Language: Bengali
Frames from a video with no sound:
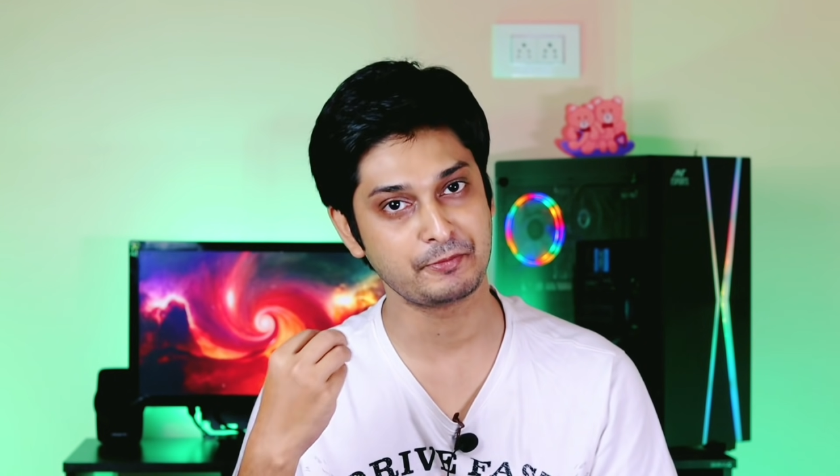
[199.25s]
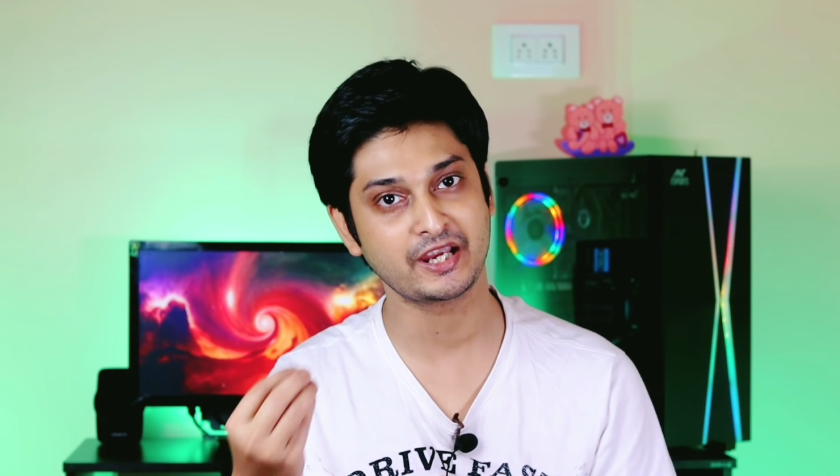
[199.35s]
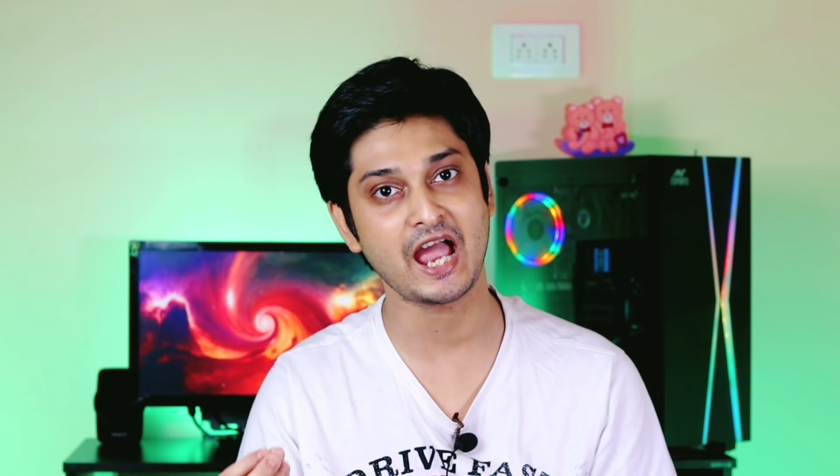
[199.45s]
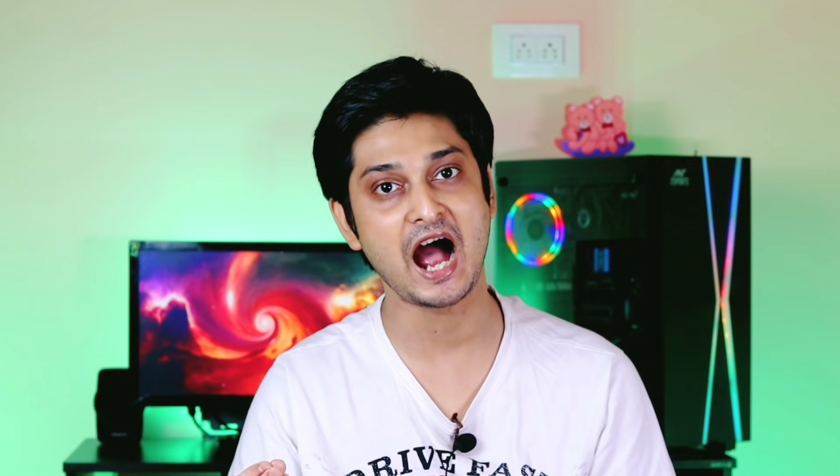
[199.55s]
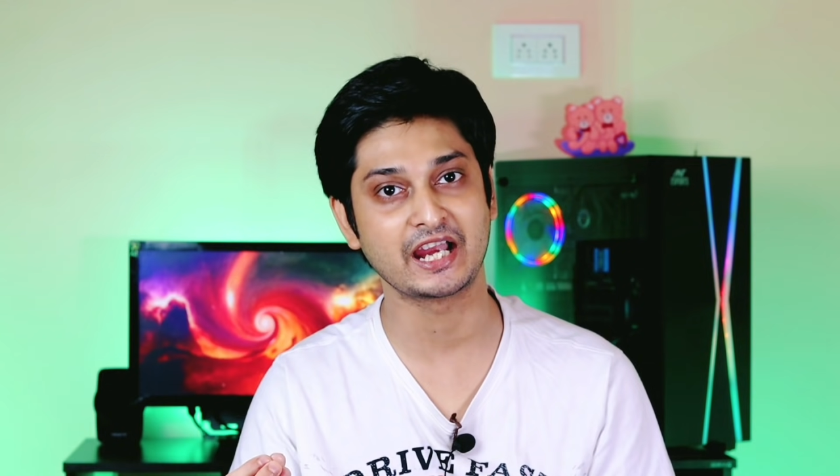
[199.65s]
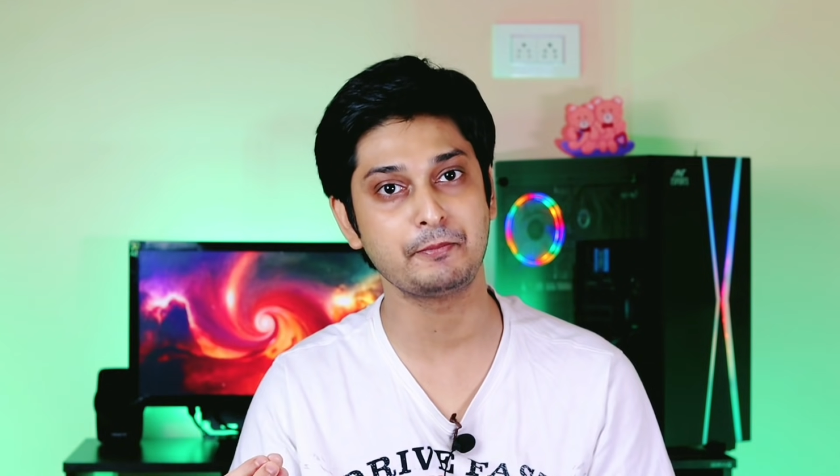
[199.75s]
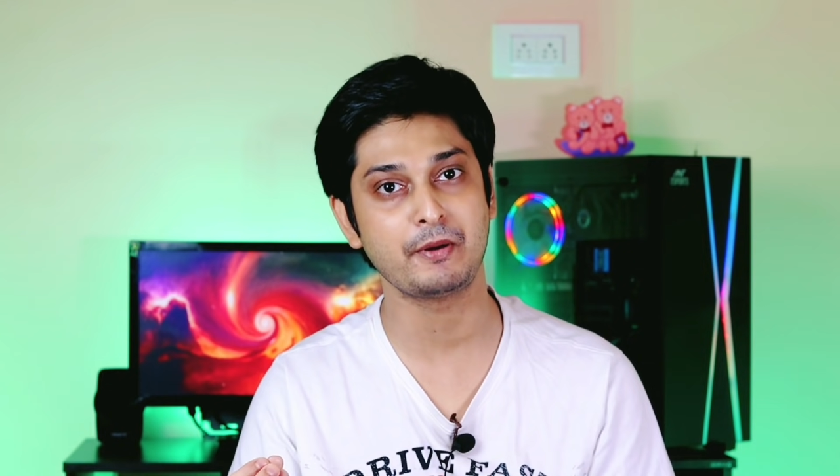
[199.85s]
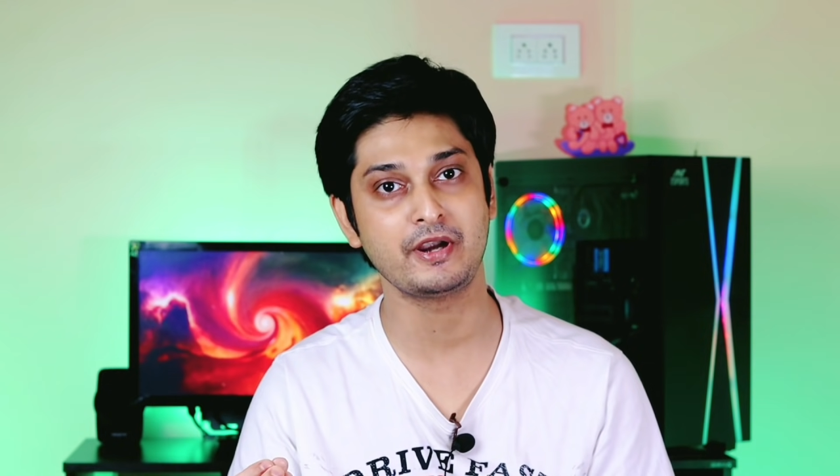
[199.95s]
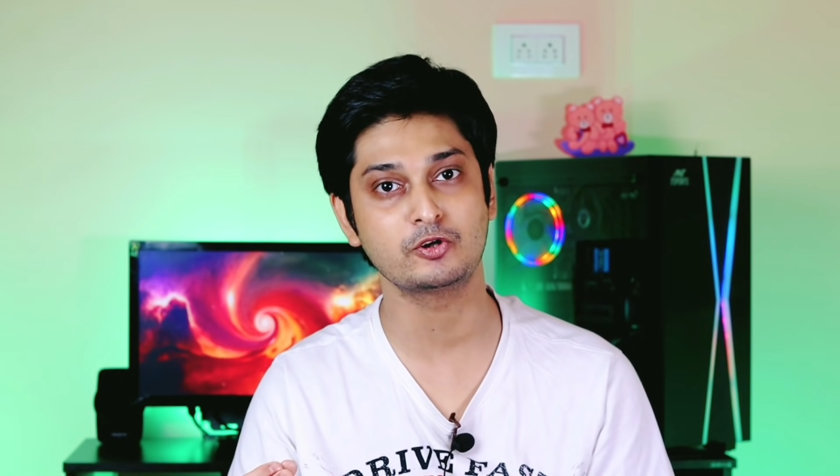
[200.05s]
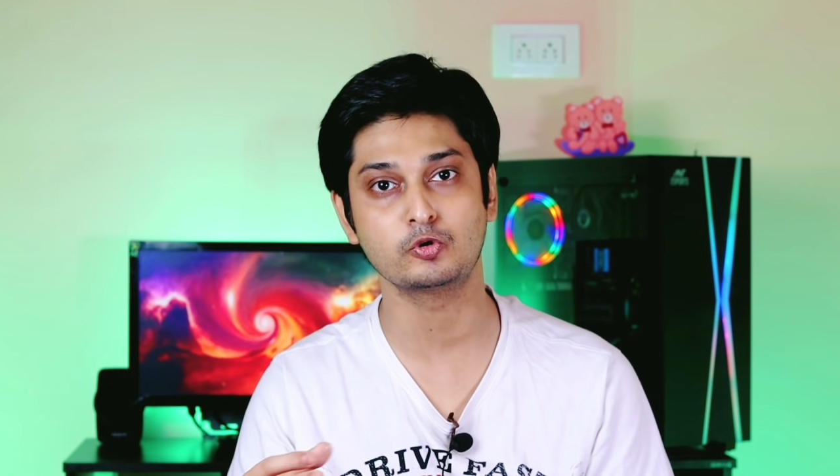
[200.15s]
আপনাকে আগে
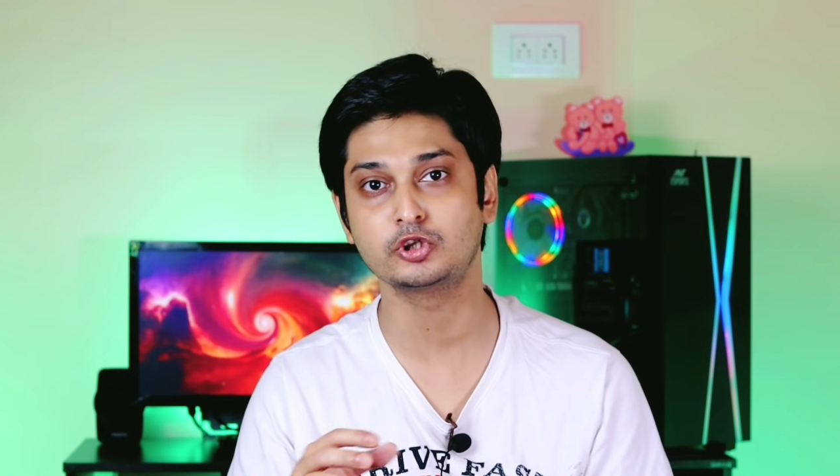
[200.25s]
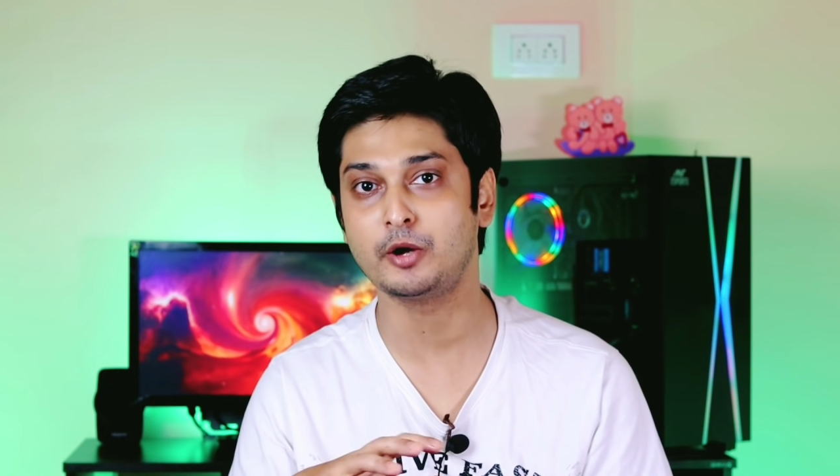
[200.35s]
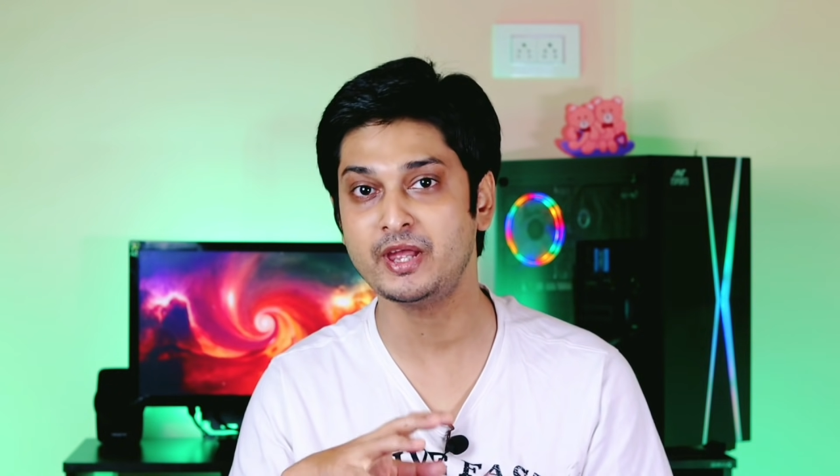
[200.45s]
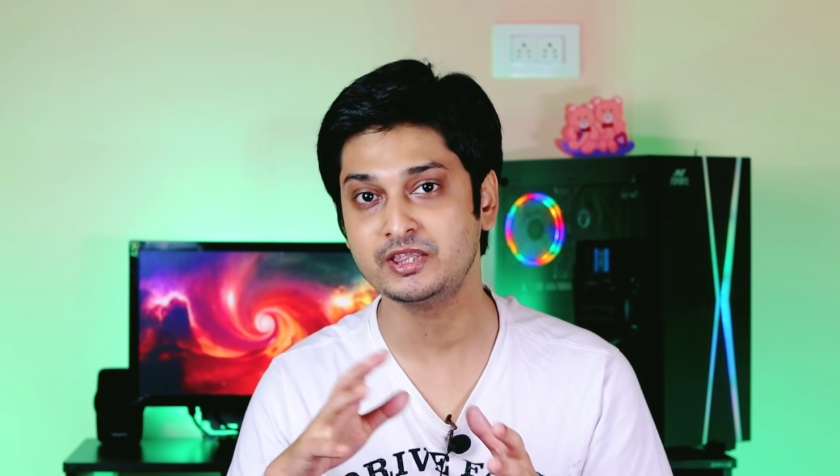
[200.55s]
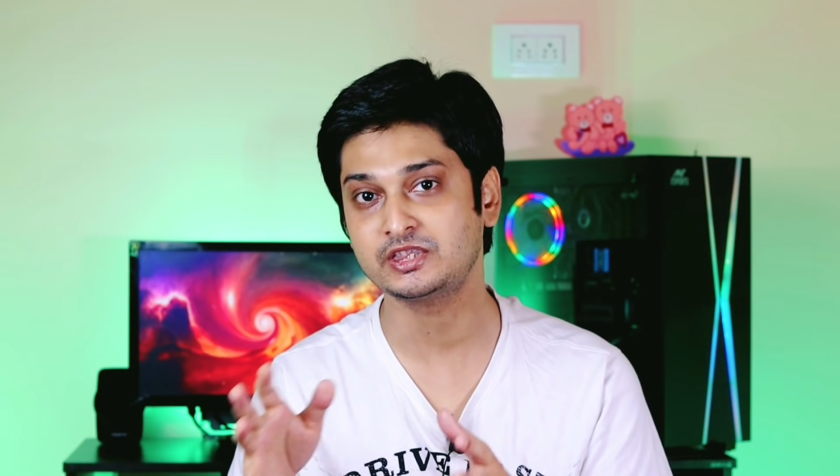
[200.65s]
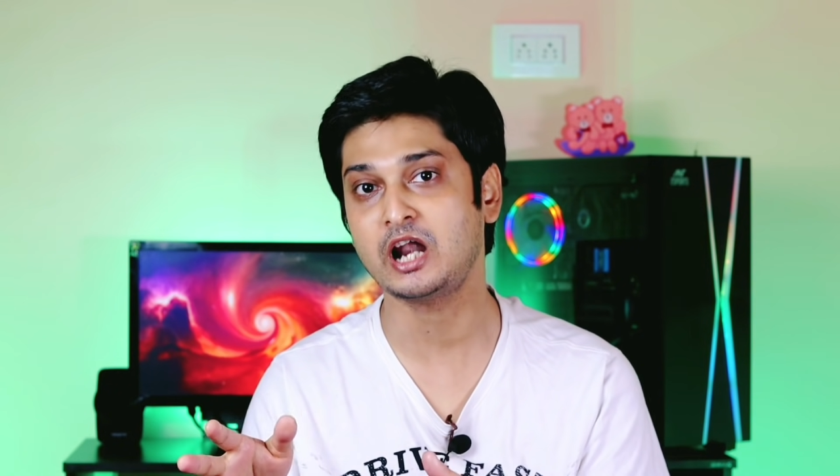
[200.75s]
পেমেন্ট করতে হবে